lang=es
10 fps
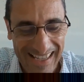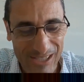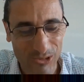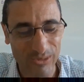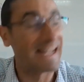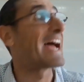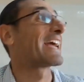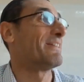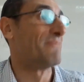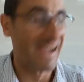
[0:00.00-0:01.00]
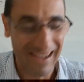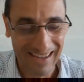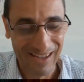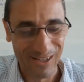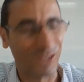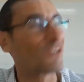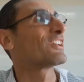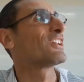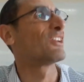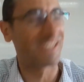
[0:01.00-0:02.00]
es una lágrima, lo
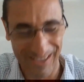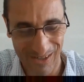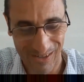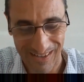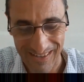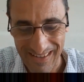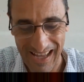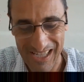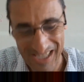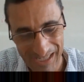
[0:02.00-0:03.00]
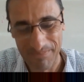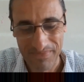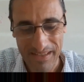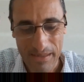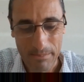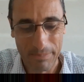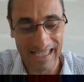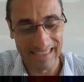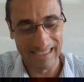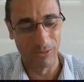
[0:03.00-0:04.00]
corrigió el Señor. Hashem.
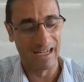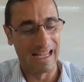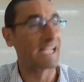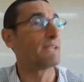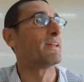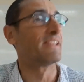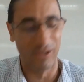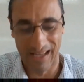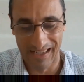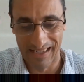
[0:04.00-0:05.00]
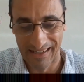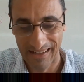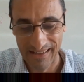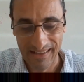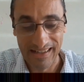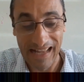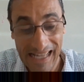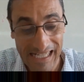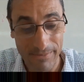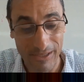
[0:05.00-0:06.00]
¿Para qué sirve una lágrima? dijo el ángel. Las
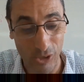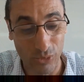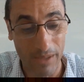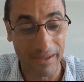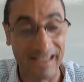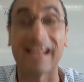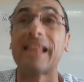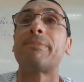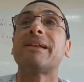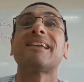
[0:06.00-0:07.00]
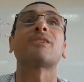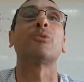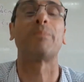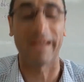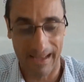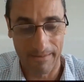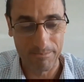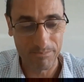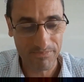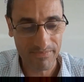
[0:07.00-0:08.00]
lágrimas son una manera de expresar su pena,
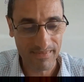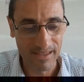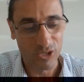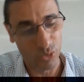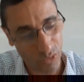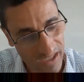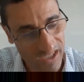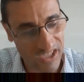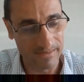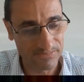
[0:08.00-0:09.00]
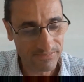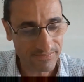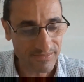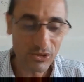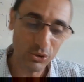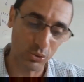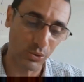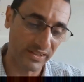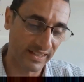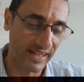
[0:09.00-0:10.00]
su dicha, su
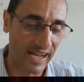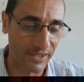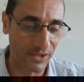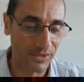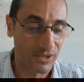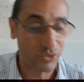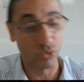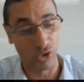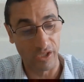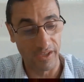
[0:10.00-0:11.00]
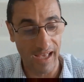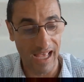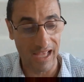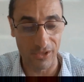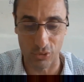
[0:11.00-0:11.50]
desengaño, su soledad,